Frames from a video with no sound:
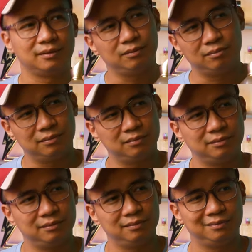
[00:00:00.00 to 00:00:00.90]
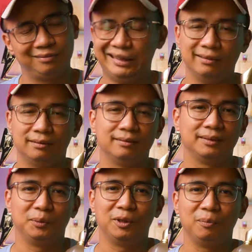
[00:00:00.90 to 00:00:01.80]
cũng,
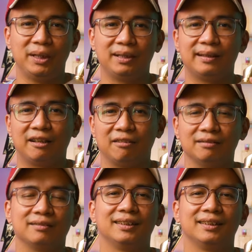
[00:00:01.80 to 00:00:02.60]
cũng không biết thế nào.